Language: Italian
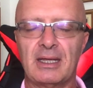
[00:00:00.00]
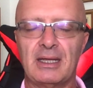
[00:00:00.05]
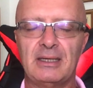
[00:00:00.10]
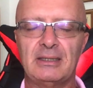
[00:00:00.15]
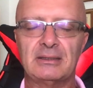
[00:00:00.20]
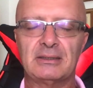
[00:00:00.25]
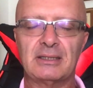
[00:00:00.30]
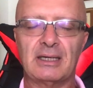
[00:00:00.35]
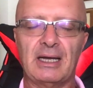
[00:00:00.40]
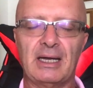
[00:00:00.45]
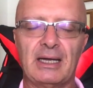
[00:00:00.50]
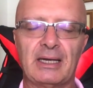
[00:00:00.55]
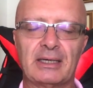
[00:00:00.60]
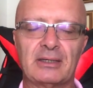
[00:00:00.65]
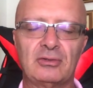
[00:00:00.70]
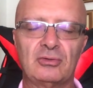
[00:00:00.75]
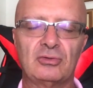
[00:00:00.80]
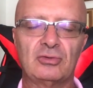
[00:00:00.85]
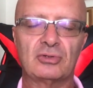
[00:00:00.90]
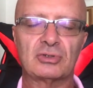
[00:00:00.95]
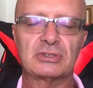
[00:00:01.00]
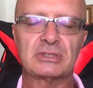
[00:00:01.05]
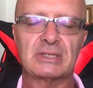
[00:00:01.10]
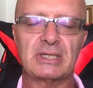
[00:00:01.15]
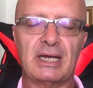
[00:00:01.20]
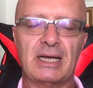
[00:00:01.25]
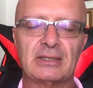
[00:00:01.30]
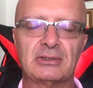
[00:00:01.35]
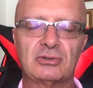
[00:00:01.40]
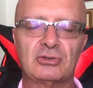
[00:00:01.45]
entrare in uno
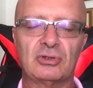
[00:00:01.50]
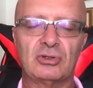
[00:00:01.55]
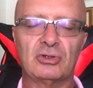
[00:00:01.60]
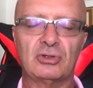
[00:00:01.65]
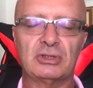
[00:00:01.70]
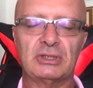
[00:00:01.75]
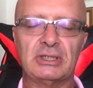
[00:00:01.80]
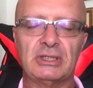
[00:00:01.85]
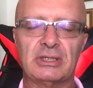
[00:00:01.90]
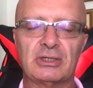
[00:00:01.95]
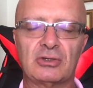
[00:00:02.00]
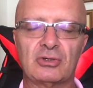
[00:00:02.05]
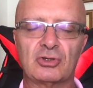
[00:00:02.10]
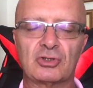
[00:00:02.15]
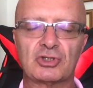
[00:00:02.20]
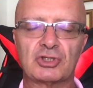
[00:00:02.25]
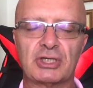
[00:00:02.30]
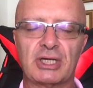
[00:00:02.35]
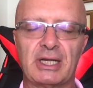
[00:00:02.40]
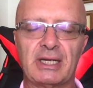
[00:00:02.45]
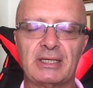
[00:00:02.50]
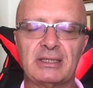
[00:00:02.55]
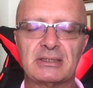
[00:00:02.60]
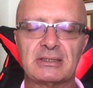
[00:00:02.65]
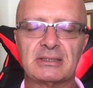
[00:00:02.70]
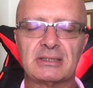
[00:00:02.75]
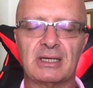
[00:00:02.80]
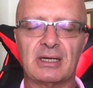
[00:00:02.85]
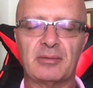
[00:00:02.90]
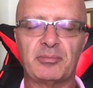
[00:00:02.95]
stato di
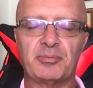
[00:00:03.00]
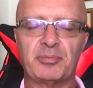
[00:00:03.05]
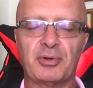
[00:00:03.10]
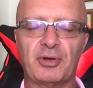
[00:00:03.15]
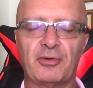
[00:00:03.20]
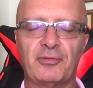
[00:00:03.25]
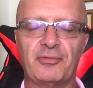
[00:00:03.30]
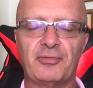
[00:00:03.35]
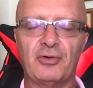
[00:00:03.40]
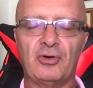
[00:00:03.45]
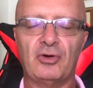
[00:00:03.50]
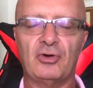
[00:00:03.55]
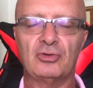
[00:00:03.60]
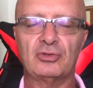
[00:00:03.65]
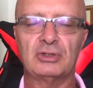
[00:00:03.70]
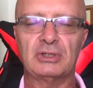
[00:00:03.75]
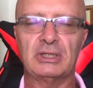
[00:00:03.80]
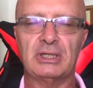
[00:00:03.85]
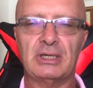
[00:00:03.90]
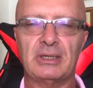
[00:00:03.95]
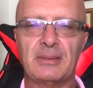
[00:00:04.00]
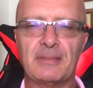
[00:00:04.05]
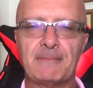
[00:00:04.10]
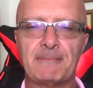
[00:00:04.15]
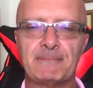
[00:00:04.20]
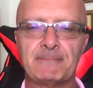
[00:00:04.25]
coscienza profonda,